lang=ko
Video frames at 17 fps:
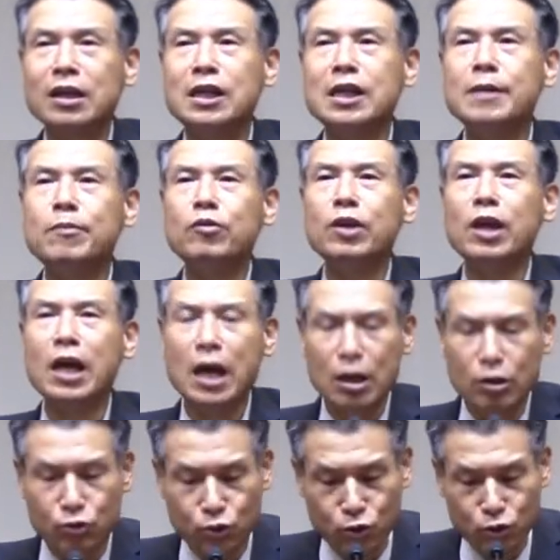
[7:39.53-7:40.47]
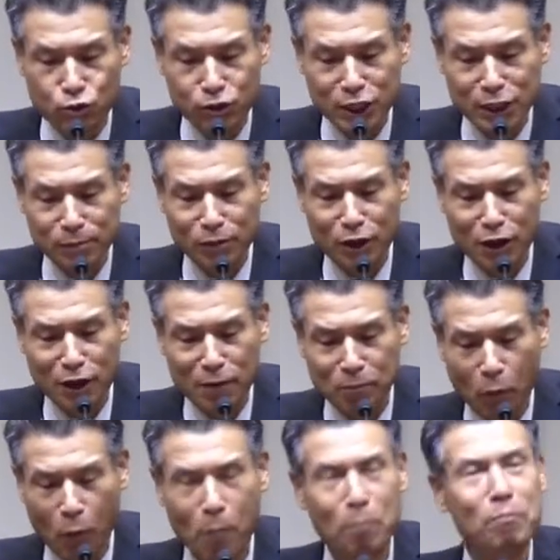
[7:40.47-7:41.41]
그분의
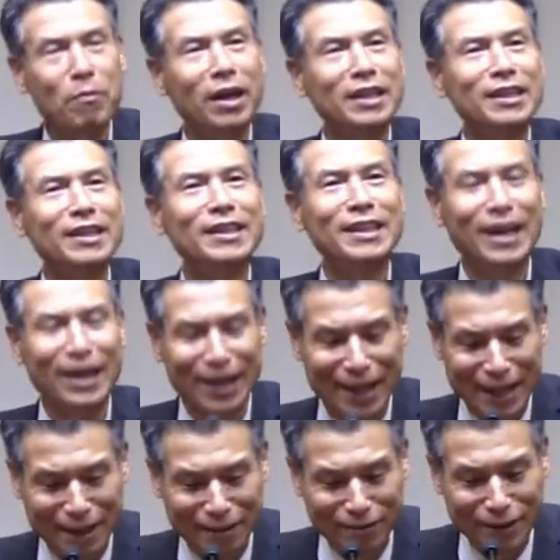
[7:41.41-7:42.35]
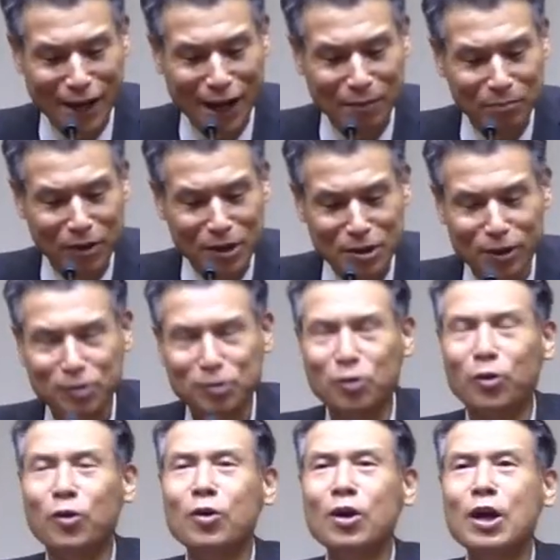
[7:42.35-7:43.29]
죽으심을 본받는다. 우리가 한번
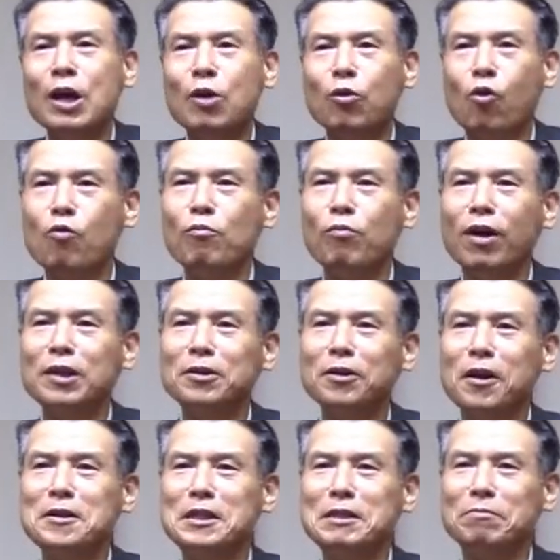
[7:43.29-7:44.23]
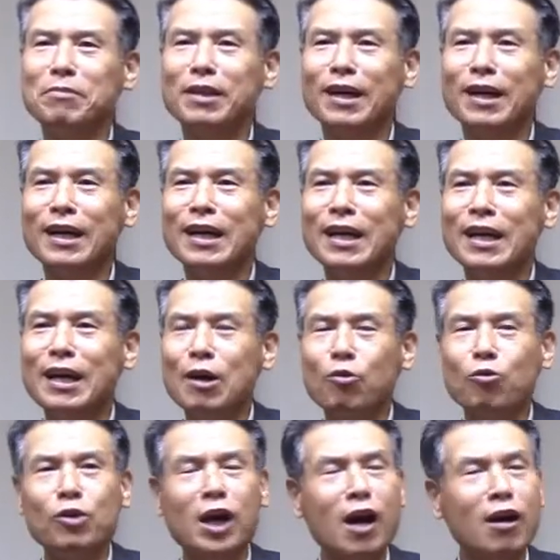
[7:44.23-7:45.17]
이것으로 공부한 적이 있습니다.
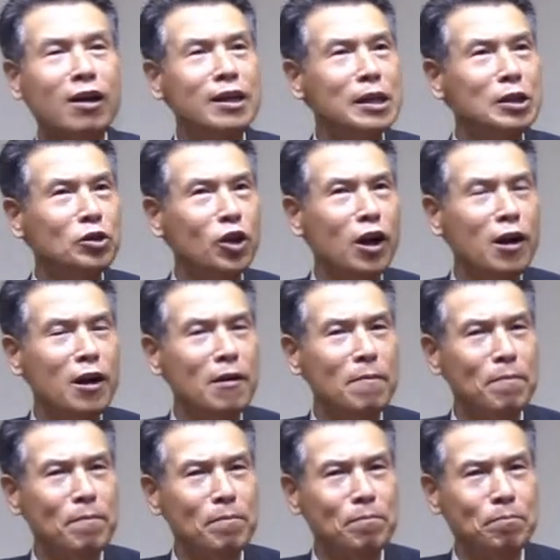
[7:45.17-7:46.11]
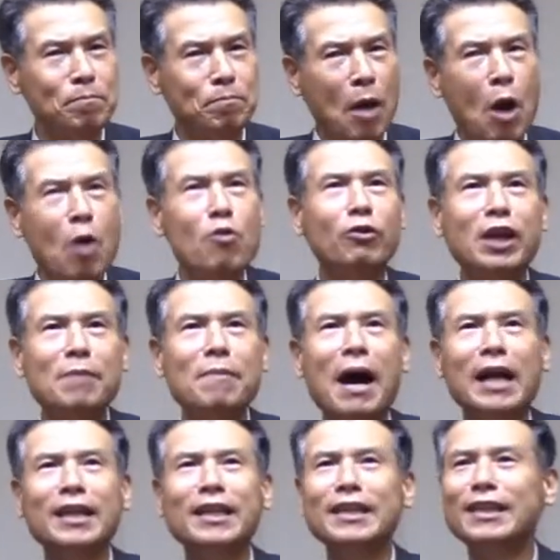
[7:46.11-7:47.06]
우리가 그리스도를 배울 게
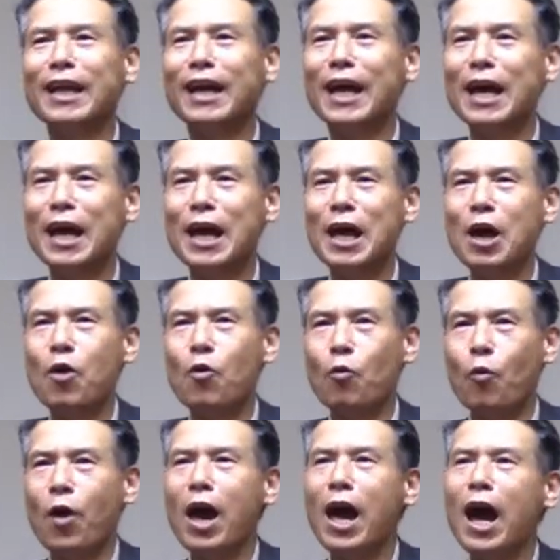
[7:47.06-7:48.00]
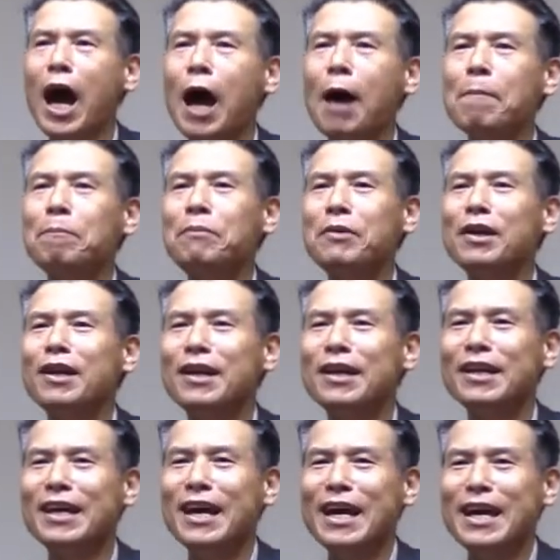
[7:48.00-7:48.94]
많은데 왜
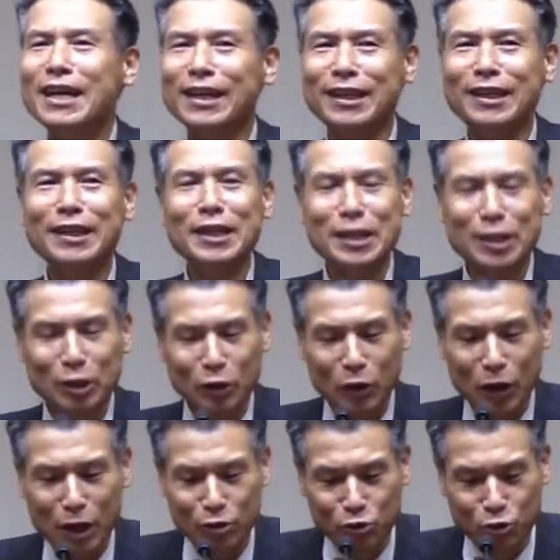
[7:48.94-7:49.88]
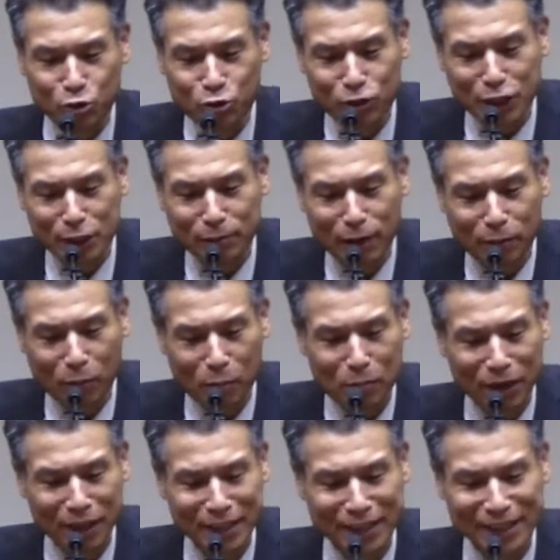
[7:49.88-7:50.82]
하필 그리스도의 죽으심을
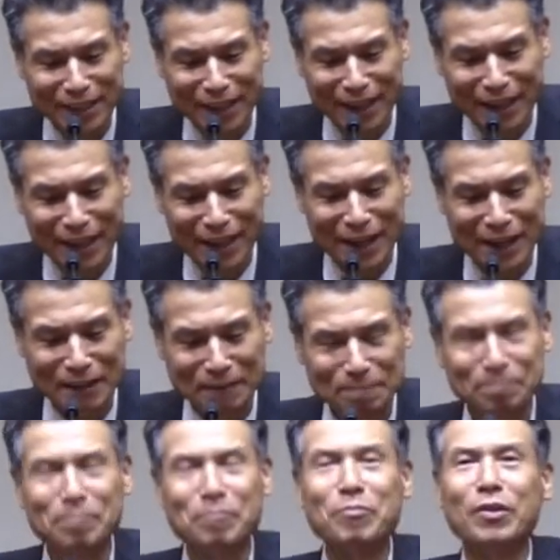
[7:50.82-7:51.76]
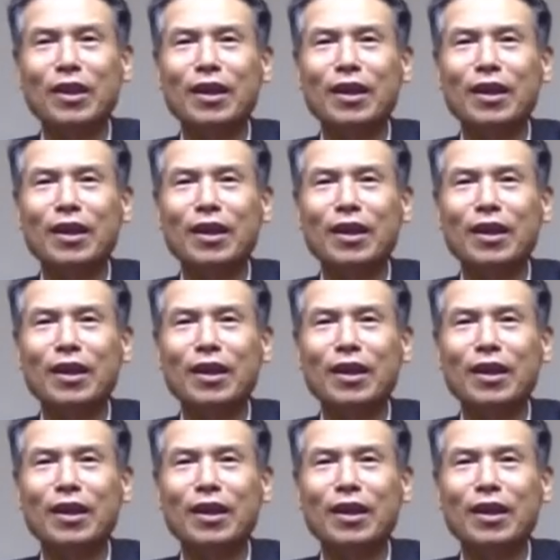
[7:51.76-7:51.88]
본받는가?